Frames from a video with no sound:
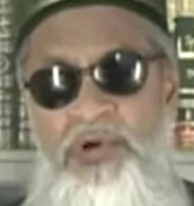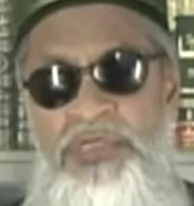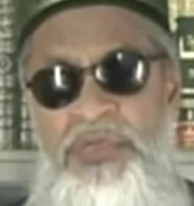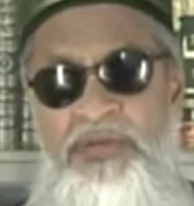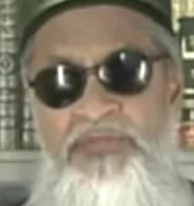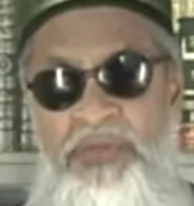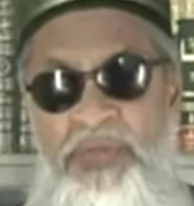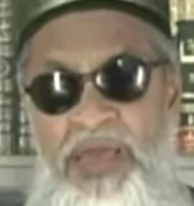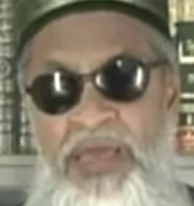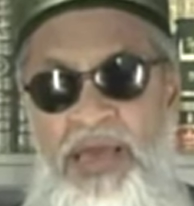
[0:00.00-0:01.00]
उसके बाद
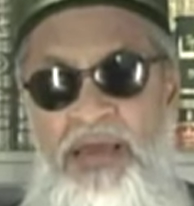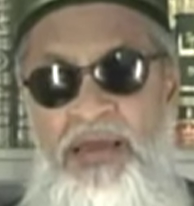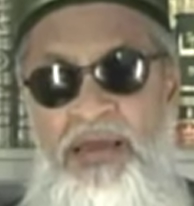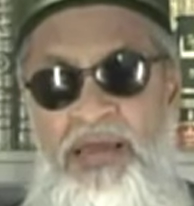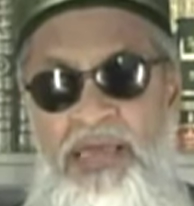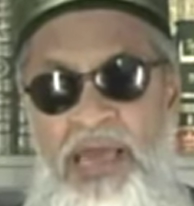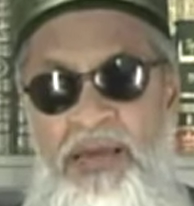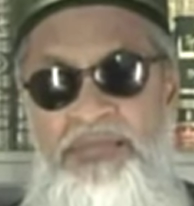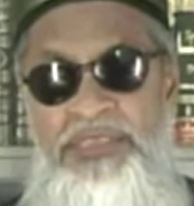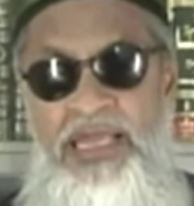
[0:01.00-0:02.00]
फरमाया गया कि
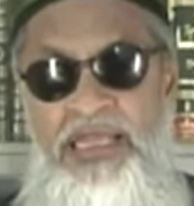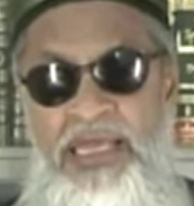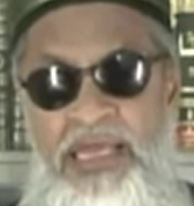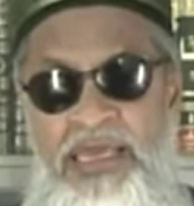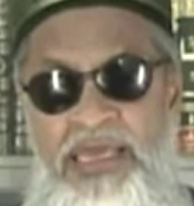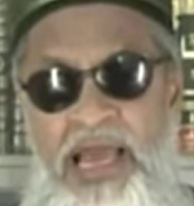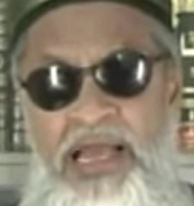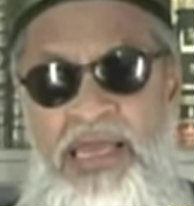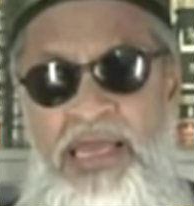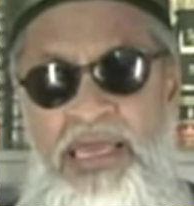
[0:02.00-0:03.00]
हम जानते हैं ये क्या
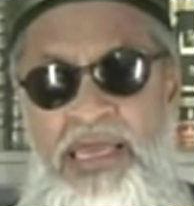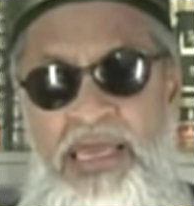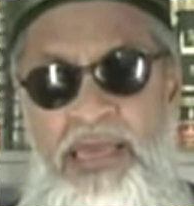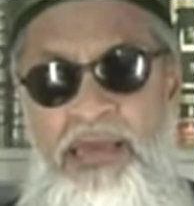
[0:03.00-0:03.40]
कहेंगे